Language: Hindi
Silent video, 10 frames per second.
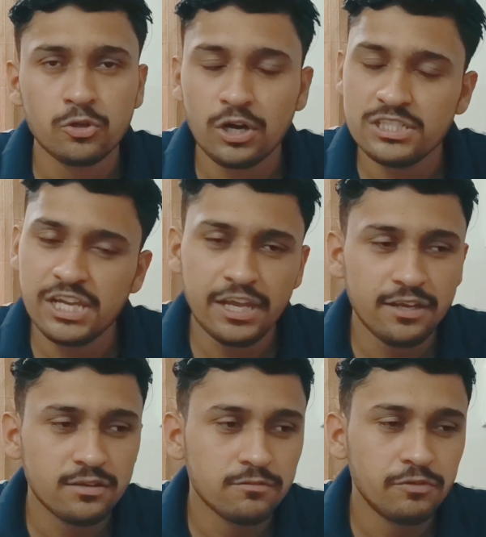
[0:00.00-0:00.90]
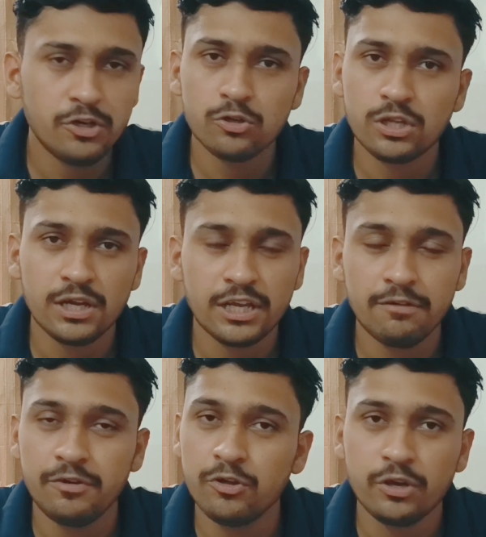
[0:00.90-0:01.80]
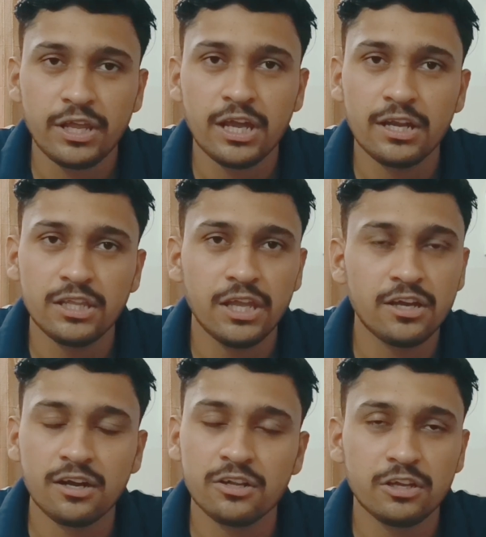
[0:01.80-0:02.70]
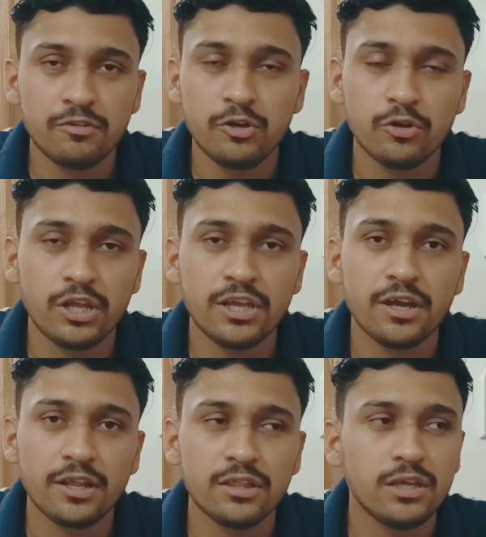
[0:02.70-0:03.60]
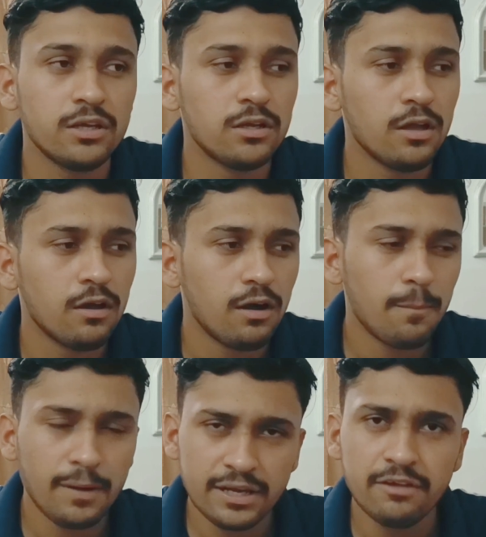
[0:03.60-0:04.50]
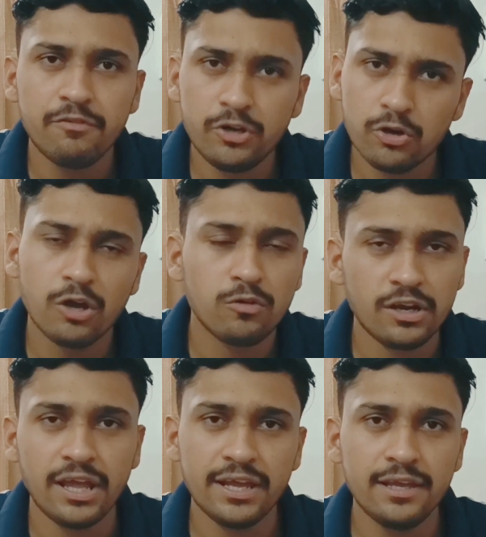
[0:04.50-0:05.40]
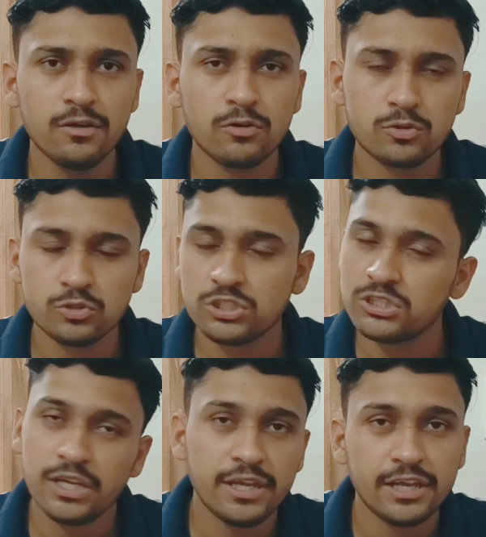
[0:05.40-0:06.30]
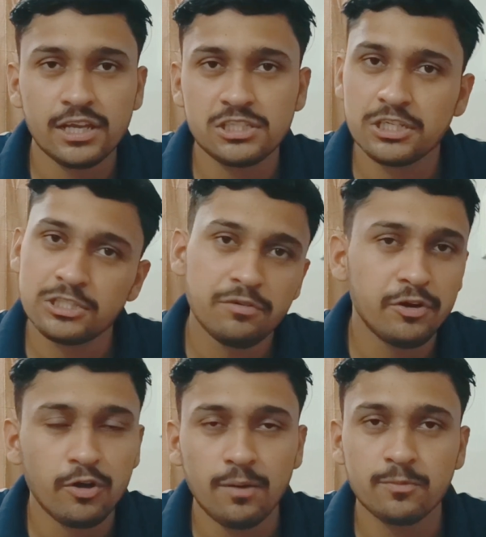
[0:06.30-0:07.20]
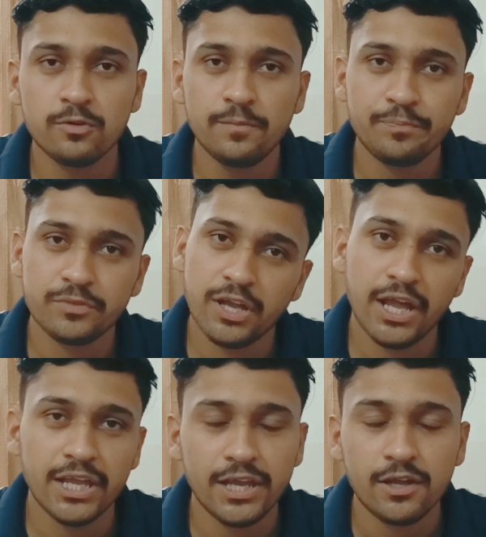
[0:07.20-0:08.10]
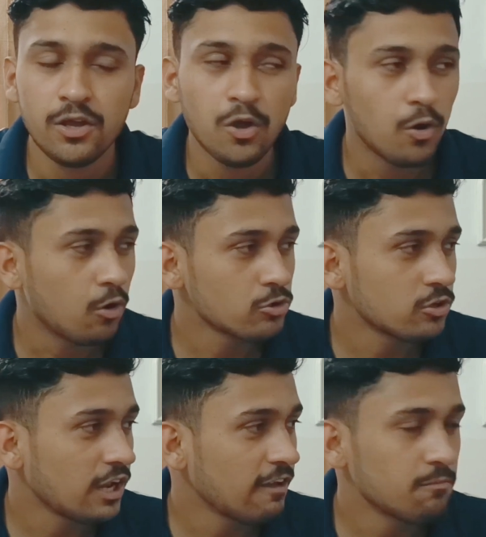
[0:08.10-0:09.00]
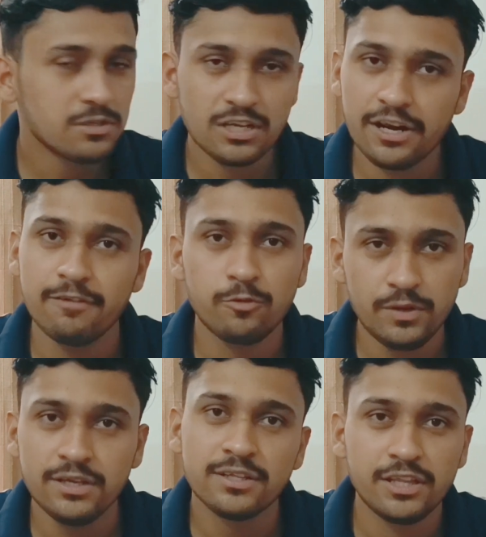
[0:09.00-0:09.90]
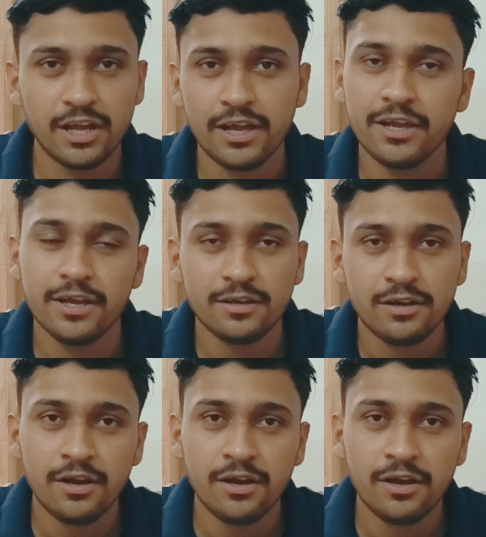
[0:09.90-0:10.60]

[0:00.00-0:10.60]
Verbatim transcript: तो भाई यही वीडियो था कि वीडियो नहीं आ रही थी कारण था वीडियो नहीं आ रही थी और बाकी वीडियो रेगुलर आएगी और कोशिश यही है कि अच्छी अच्छी वीडियो आपको दिखाएंगे और जो लाइफ में चल रहा है वो भी दिखाएंगे